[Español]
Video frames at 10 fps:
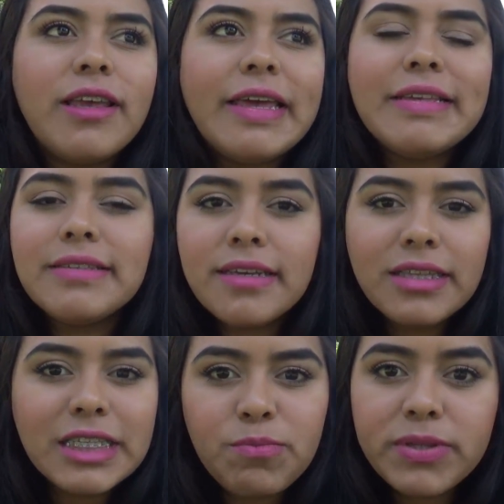Es
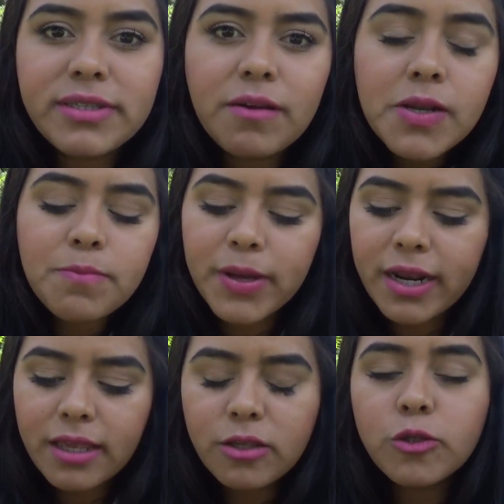indispensable
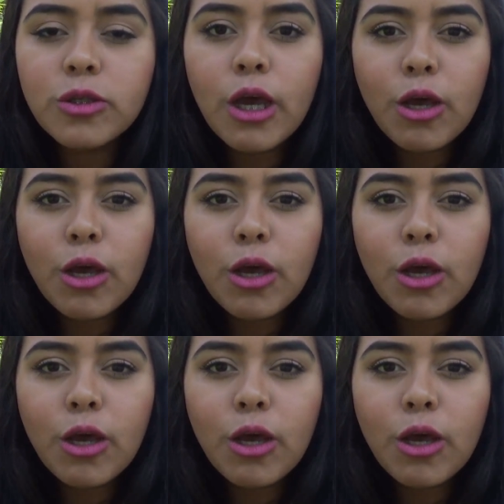para ellos